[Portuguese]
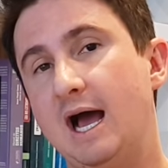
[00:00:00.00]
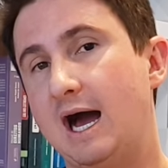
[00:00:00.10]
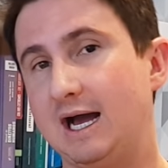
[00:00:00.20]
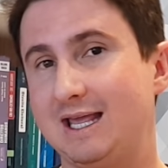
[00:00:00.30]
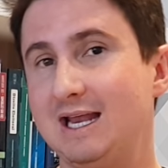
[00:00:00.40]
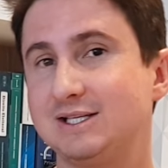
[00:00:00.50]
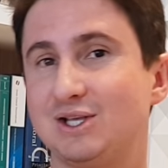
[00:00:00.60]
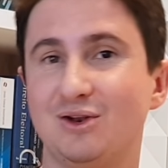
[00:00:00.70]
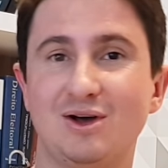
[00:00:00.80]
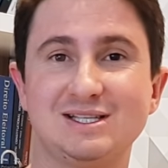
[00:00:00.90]
Aqueles
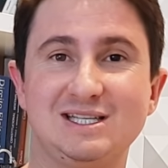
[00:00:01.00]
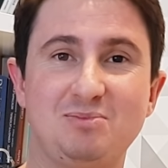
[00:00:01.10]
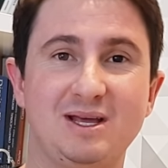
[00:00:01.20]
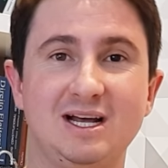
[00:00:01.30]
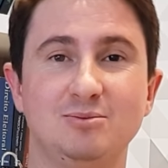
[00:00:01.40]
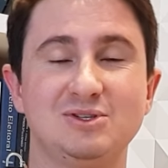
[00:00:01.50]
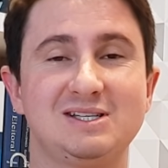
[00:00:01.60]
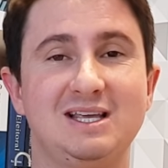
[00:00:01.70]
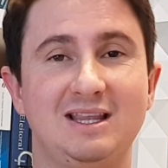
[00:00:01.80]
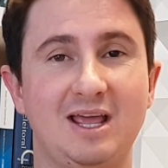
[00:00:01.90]
que nós
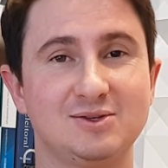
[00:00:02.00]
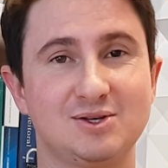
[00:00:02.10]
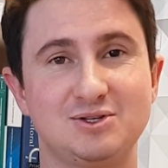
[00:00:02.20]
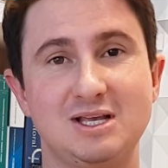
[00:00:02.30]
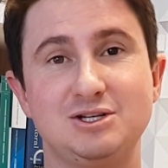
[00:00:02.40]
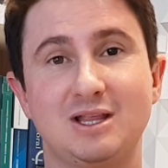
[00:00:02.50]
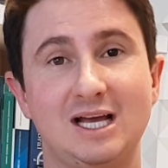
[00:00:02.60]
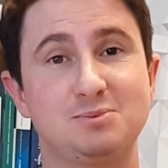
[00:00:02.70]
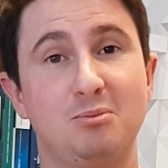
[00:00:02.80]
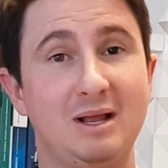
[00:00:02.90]
esperamos que tenham seus
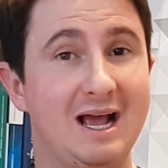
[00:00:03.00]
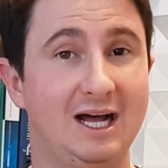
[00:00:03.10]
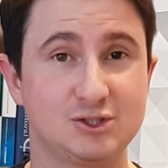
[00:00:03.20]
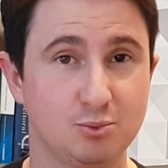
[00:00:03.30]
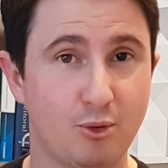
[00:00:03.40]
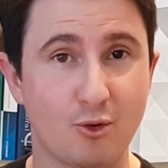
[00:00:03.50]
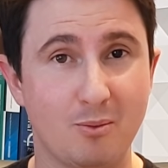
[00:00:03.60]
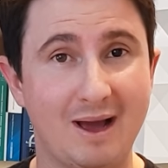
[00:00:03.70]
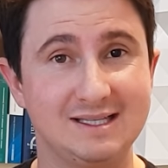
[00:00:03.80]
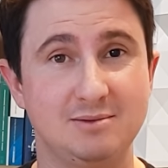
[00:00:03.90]
editais publicados um
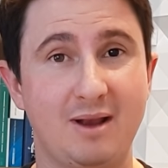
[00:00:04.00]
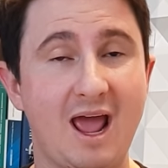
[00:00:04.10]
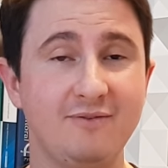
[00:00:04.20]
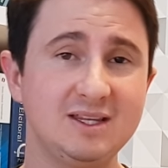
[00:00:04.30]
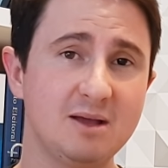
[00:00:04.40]
pouco mais em breve,